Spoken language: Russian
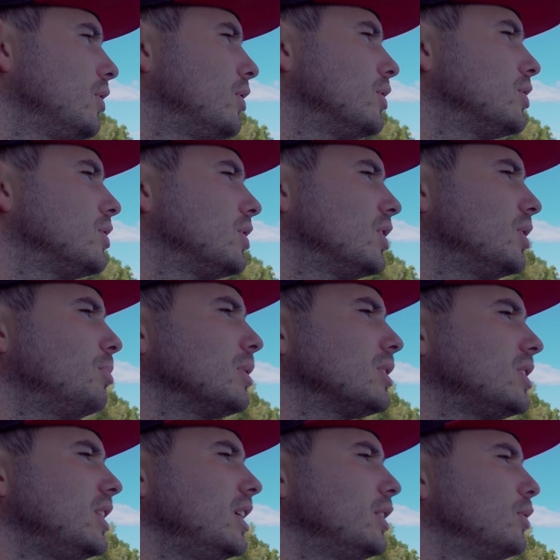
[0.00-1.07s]
То есть рыба
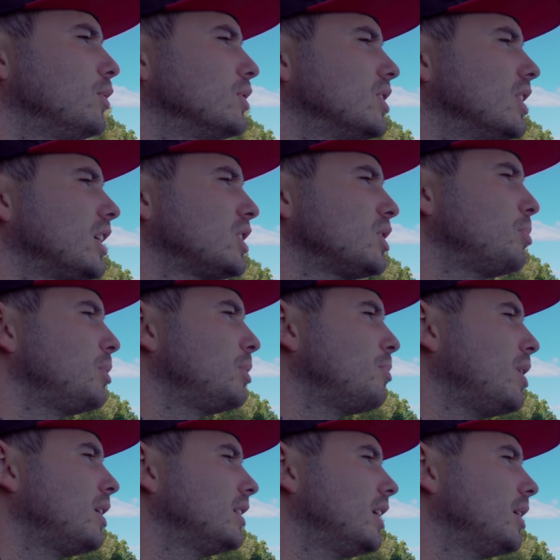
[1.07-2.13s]
следует за нашей
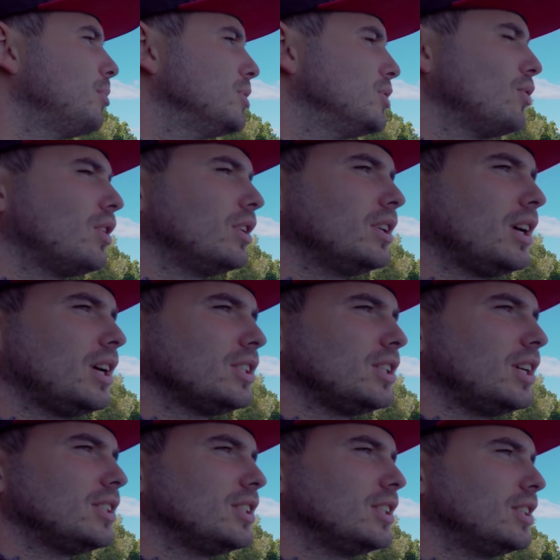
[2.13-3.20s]
приманкой, после того, как она
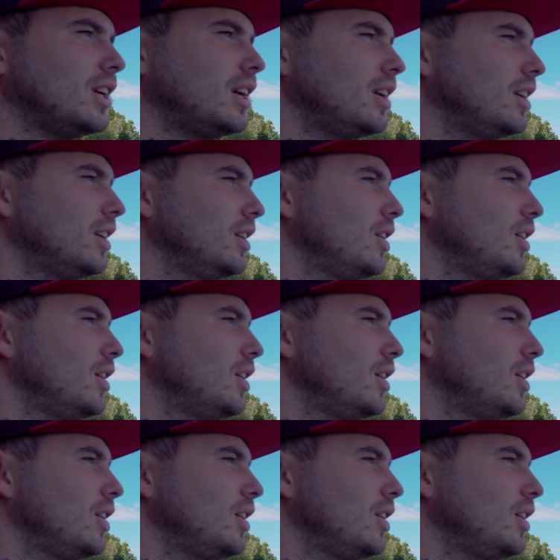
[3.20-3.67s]
касается дна,